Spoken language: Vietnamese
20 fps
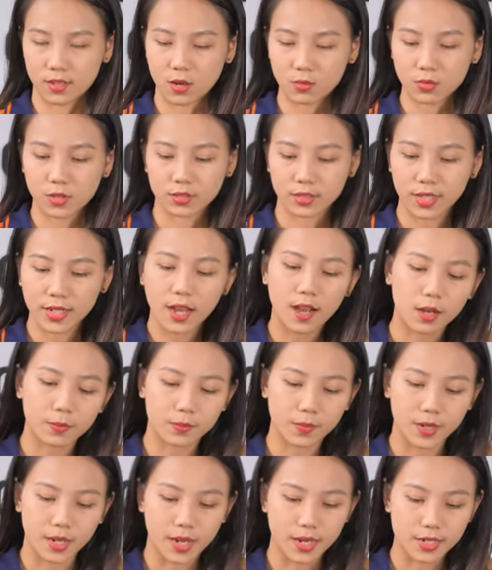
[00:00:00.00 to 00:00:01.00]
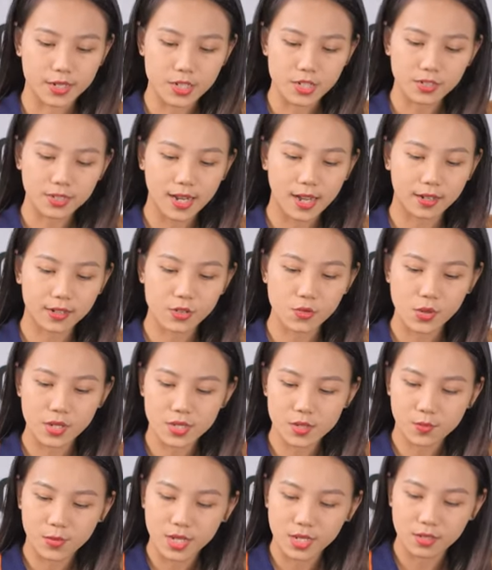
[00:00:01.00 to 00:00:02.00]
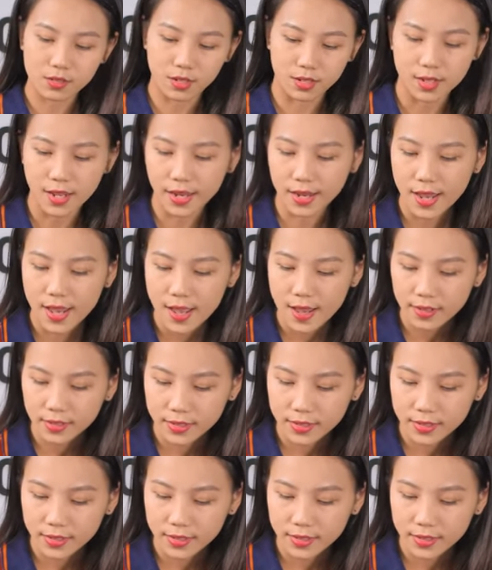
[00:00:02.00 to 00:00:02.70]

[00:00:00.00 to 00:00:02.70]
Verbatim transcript: không được tích hợp cái chức năng u ét bê như thế này.